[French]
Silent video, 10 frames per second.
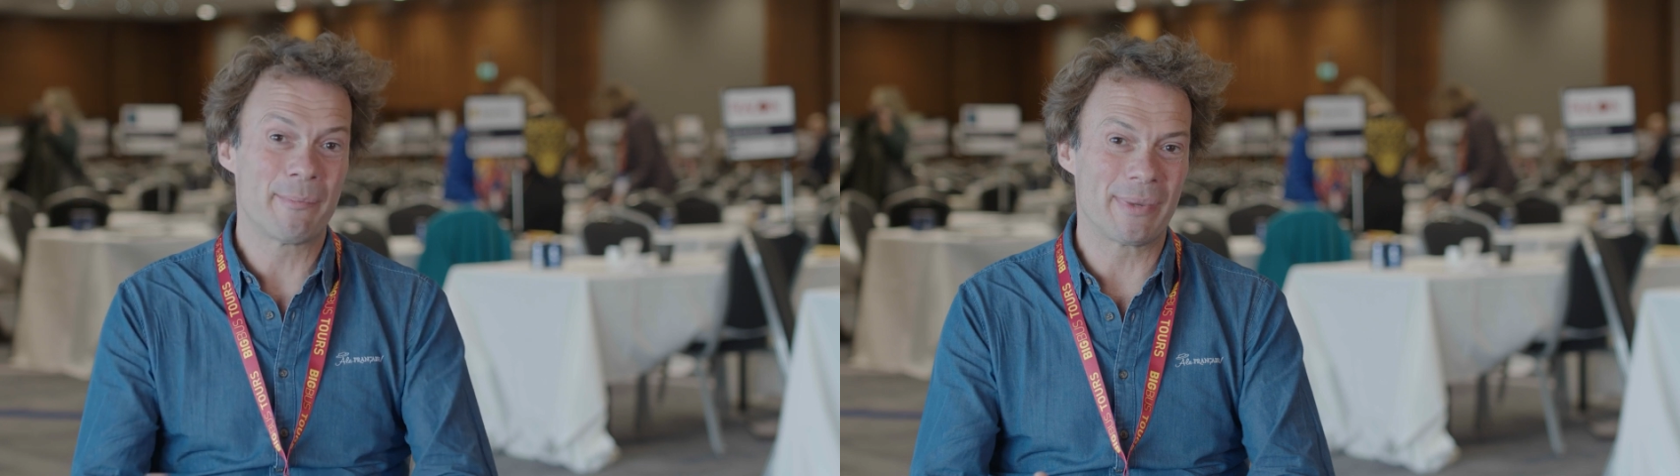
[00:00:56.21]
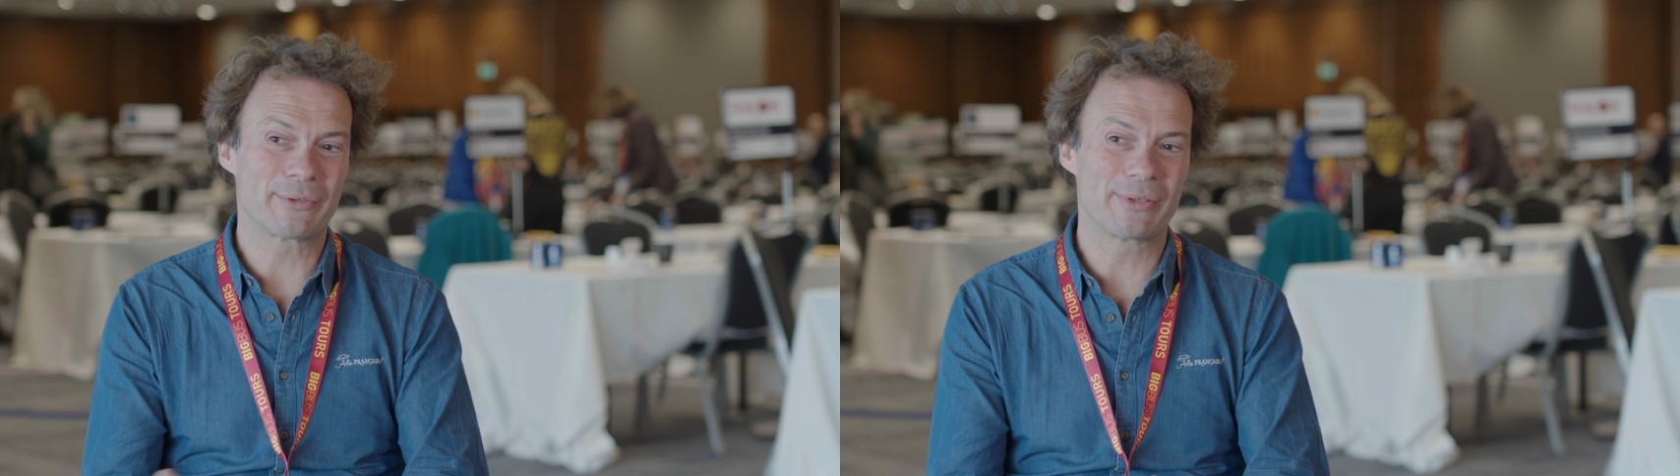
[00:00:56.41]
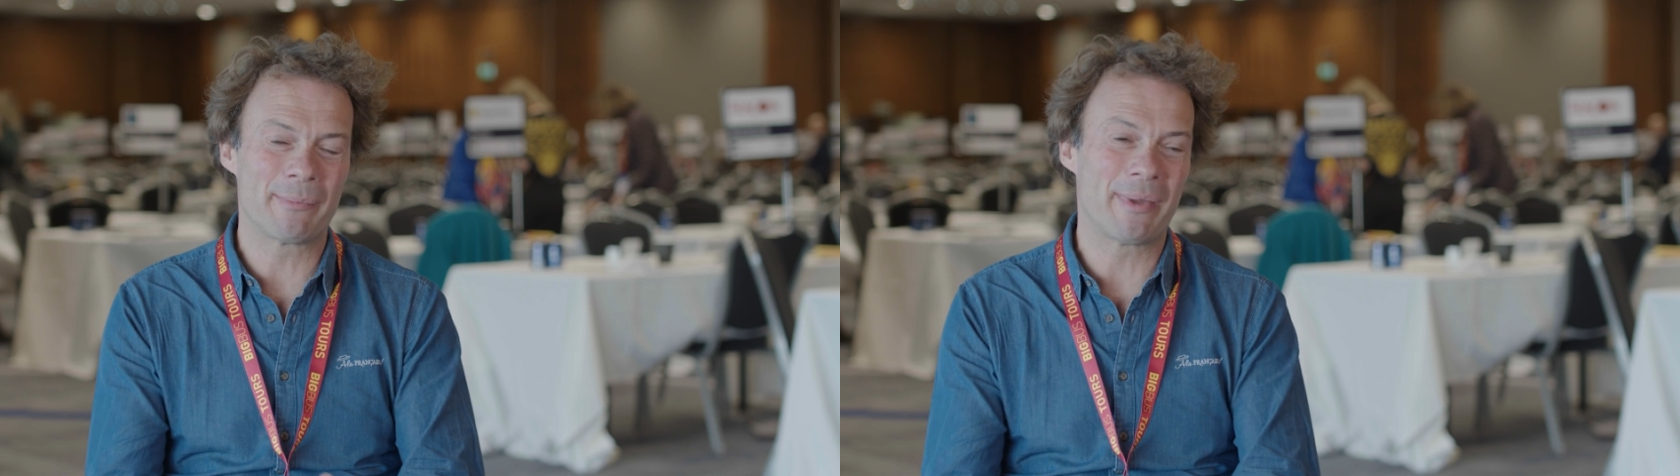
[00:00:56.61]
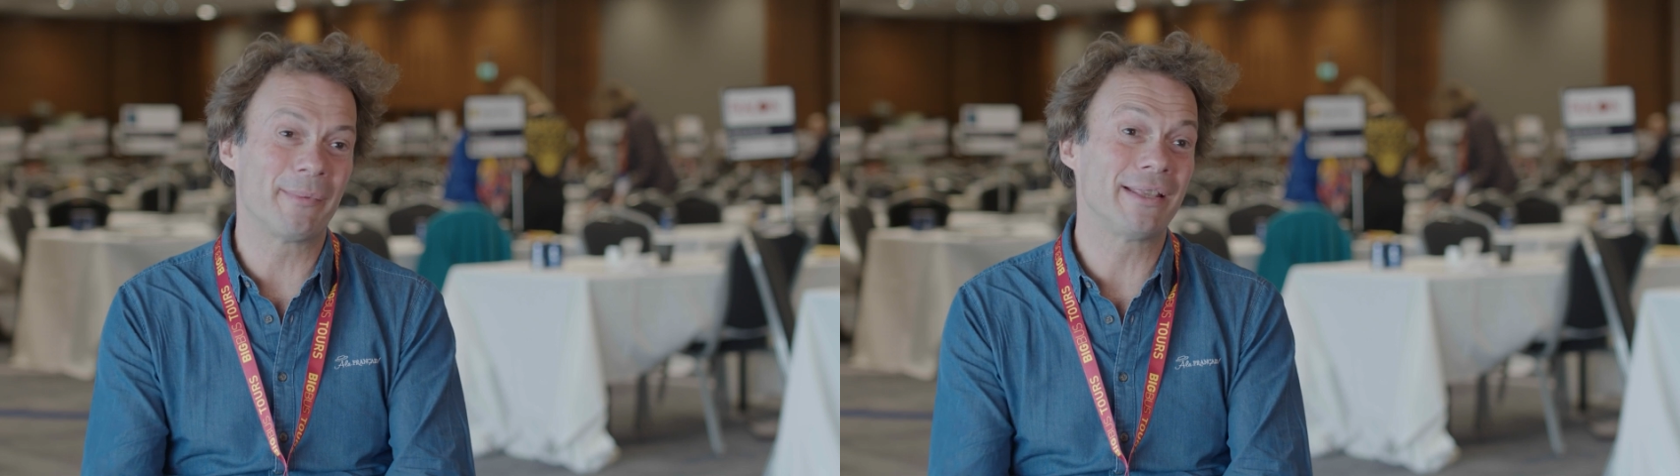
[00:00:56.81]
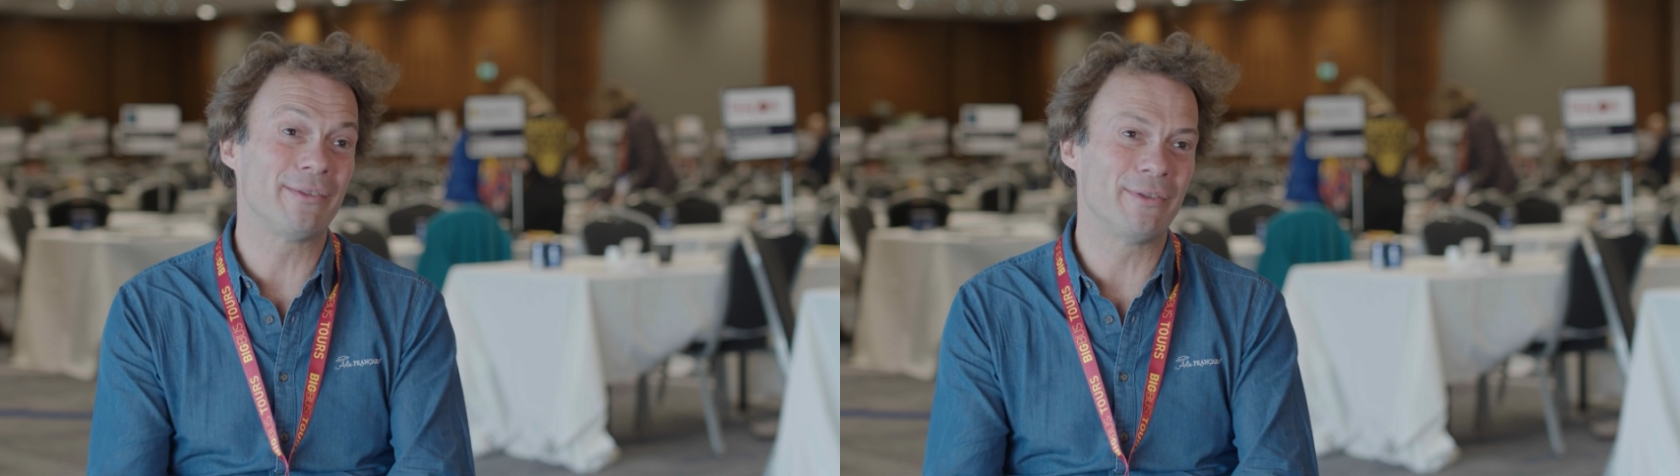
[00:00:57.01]
parce que ça
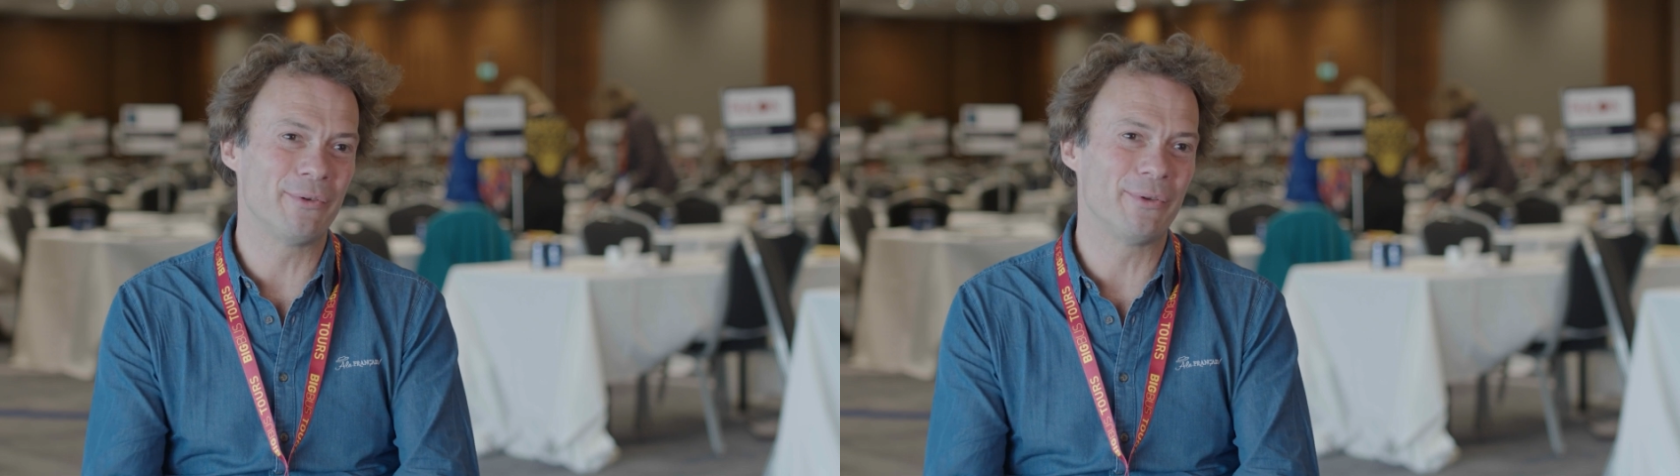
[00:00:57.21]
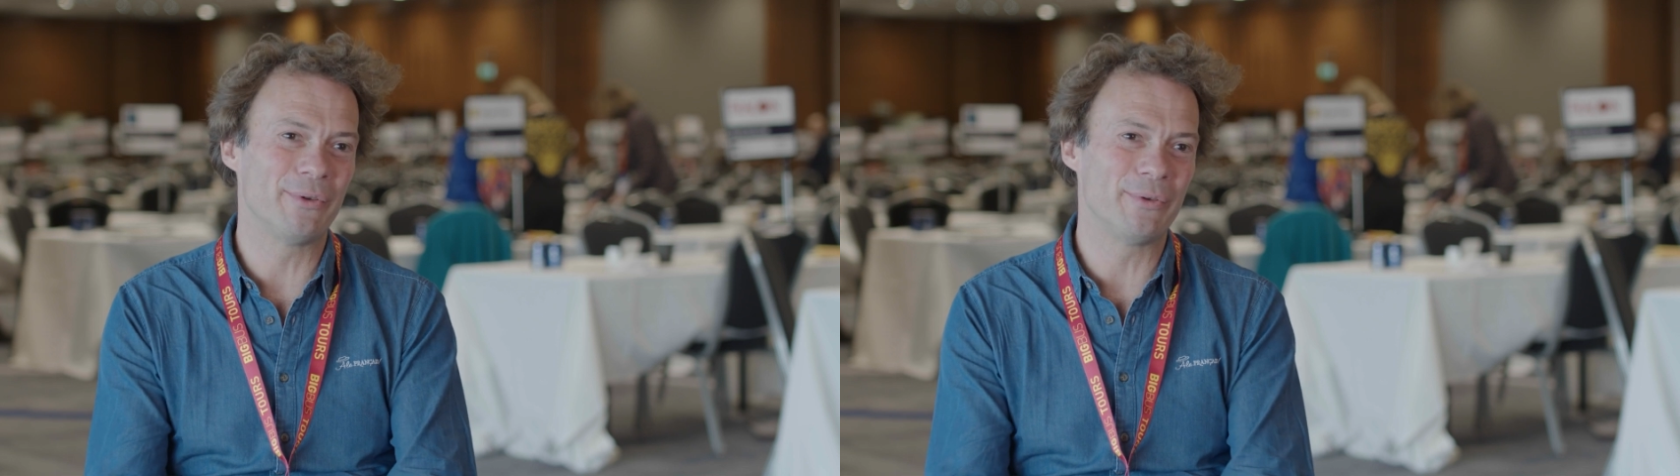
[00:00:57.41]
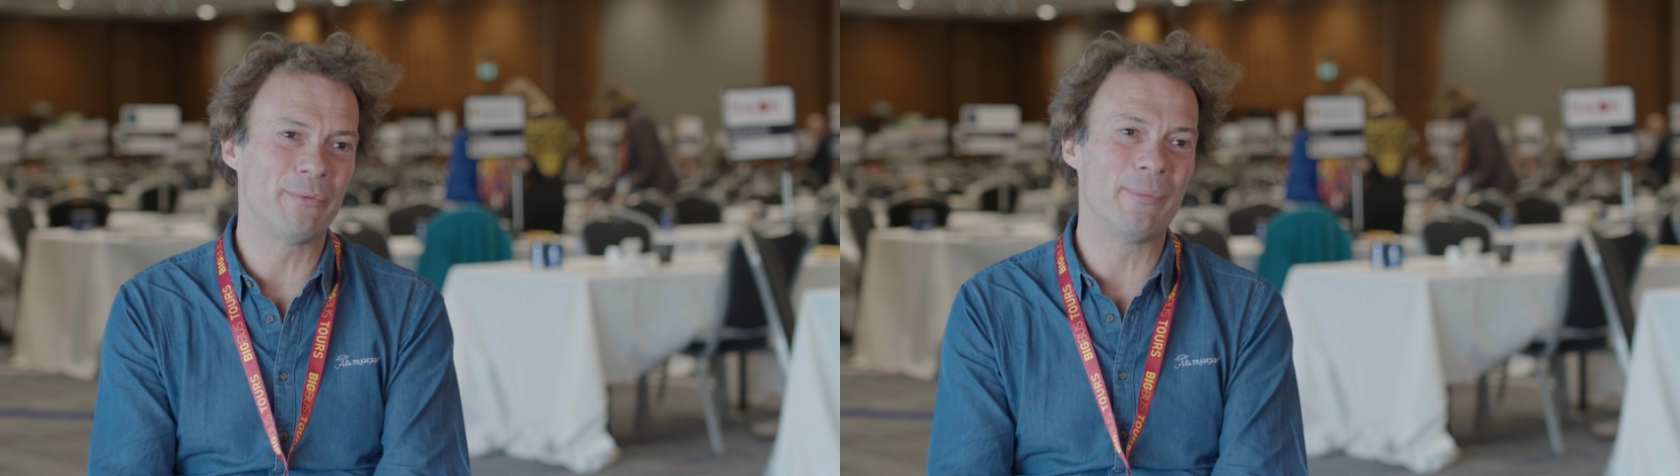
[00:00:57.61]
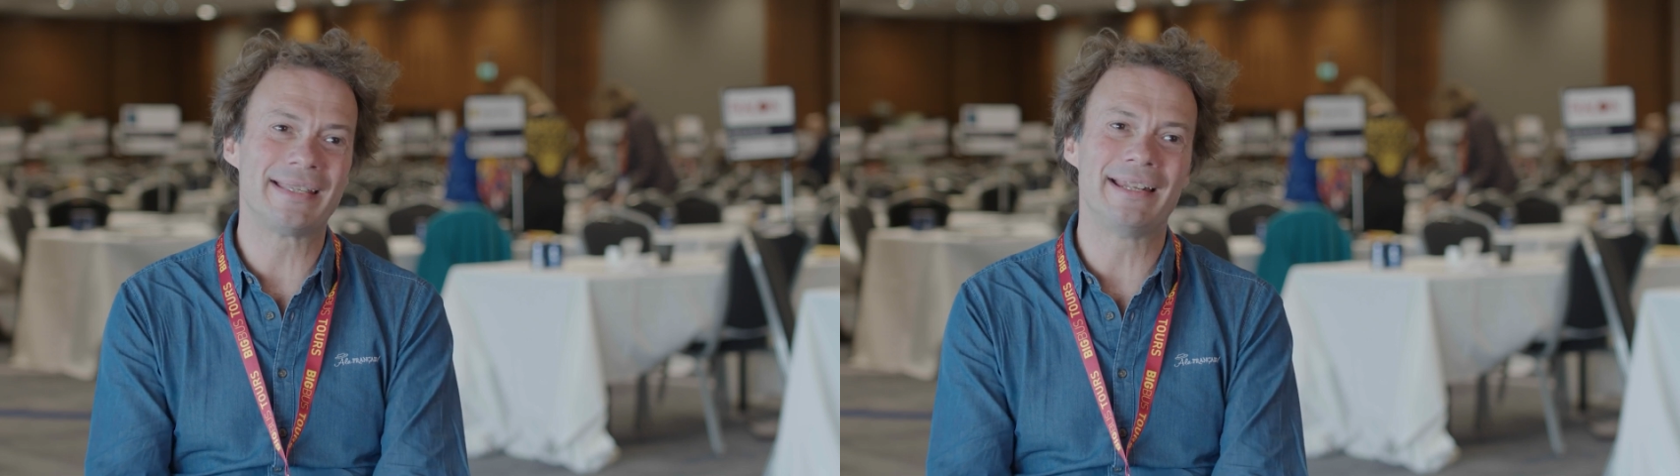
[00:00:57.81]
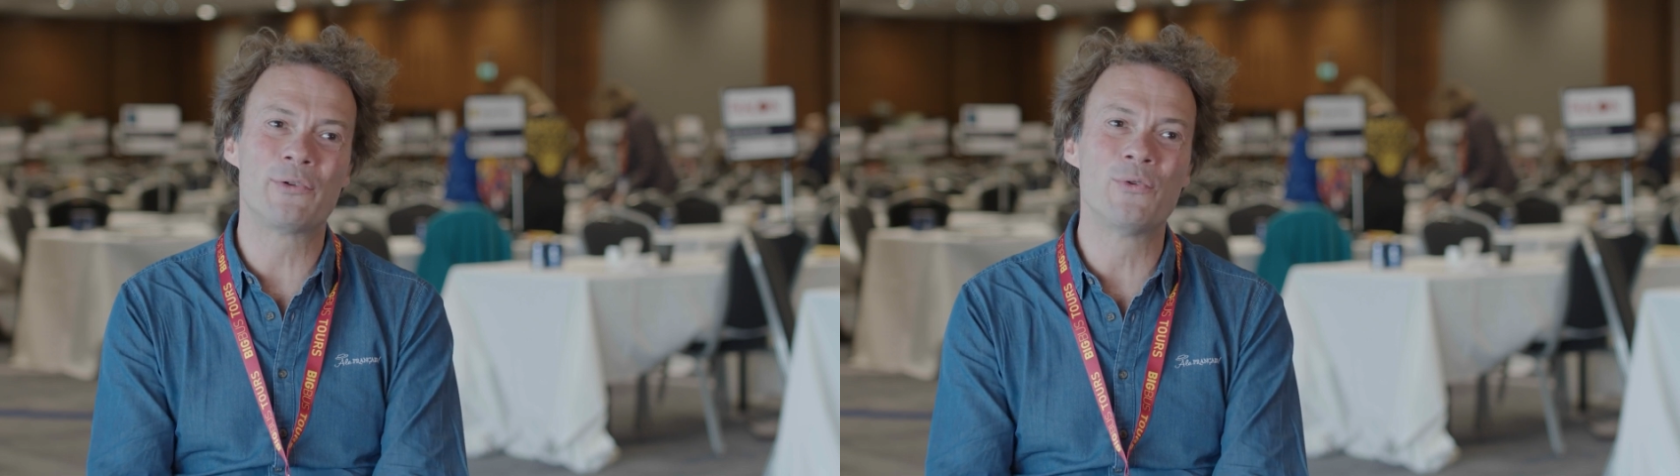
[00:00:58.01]
permet de,
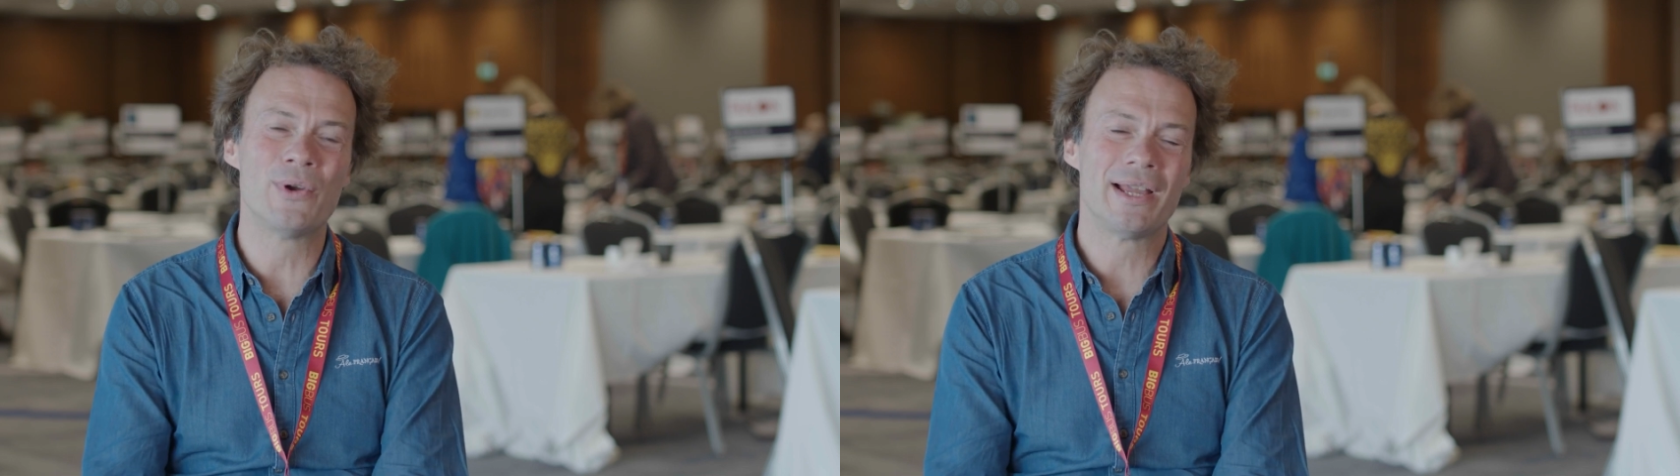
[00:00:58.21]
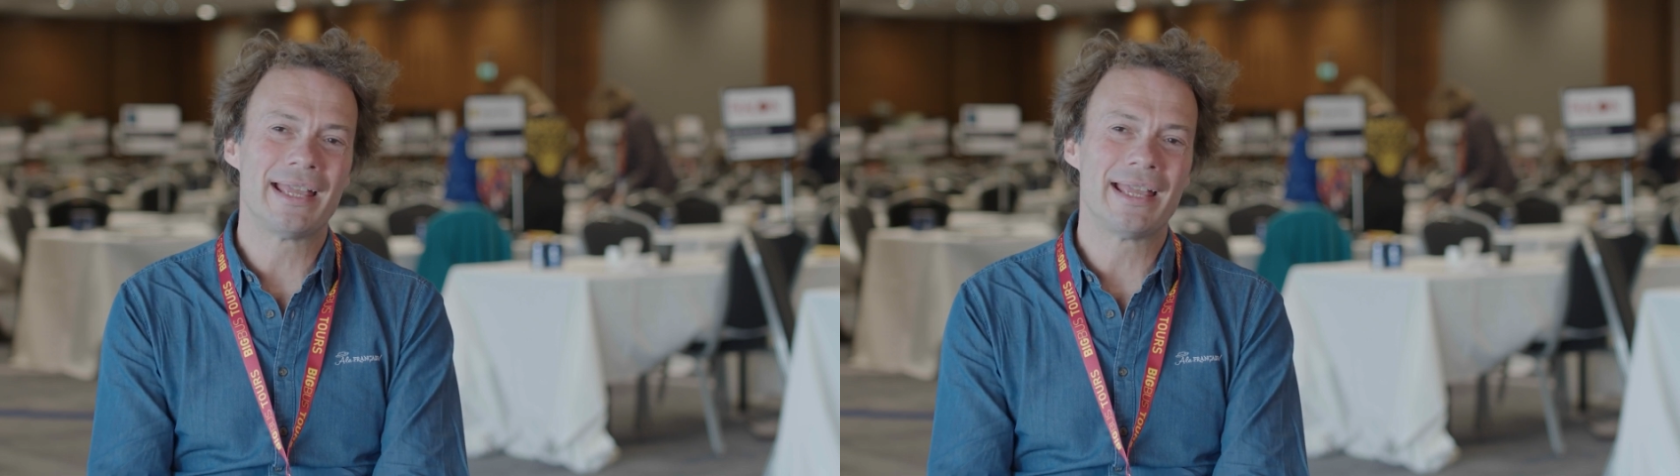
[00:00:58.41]
baisser les coûts.